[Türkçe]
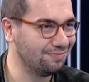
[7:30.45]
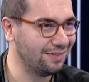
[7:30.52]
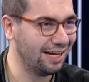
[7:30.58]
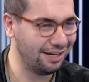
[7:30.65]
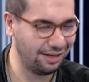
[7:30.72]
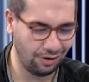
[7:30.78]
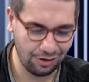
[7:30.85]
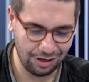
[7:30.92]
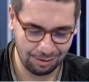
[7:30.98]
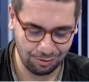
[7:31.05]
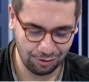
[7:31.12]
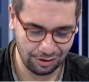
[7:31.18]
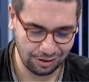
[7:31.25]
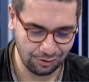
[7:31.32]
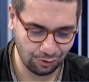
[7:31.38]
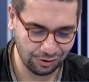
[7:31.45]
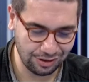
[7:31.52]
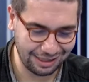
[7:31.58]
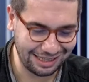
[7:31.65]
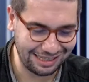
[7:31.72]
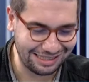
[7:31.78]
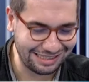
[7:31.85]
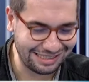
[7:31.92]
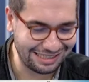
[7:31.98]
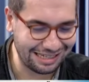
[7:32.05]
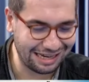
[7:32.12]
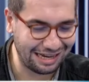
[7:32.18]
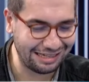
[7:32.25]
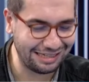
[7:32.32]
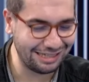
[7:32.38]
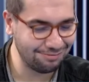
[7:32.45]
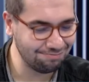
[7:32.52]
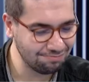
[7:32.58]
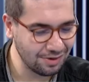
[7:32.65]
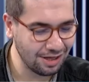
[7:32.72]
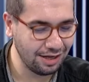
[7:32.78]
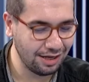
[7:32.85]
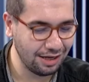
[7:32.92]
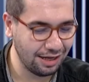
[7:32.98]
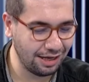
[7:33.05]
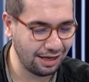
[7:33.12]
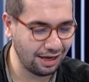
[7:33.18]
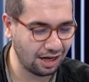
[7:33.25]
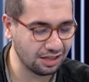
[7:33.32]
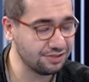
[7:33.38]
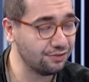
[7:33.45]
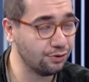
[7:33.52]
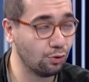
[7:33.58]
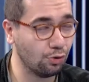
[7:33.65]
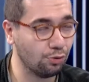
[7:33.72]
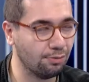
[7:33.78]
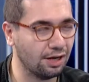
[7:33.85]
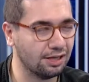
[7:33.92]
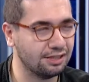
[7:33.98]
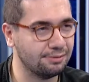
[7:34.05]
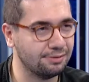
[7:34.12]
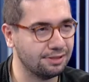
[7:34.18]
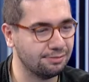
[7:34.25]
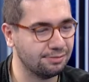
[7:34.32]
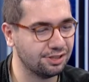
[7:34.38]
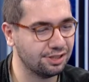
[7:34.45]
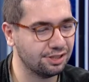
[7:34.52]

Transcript: Yani önemli olan oradaki insani e, atfı korumaktı bizim için.